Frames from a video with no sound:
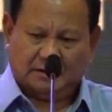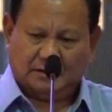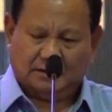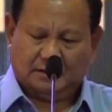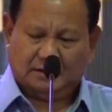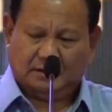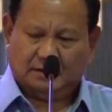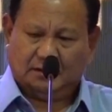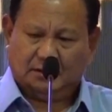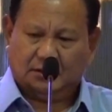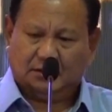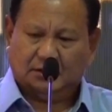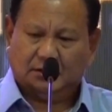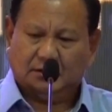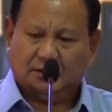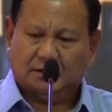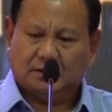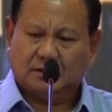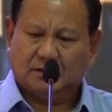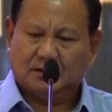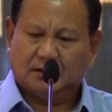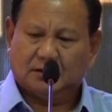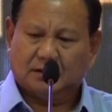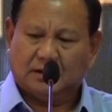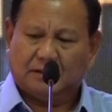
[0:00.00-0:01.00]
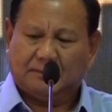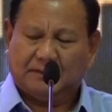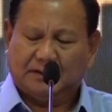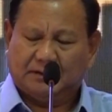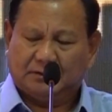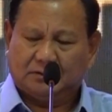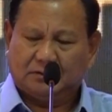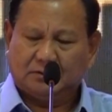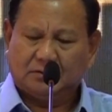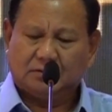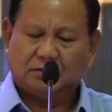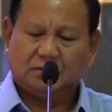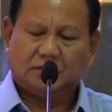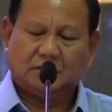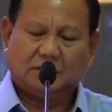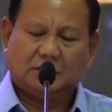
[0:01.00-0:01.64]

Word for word: Uh, apa itu?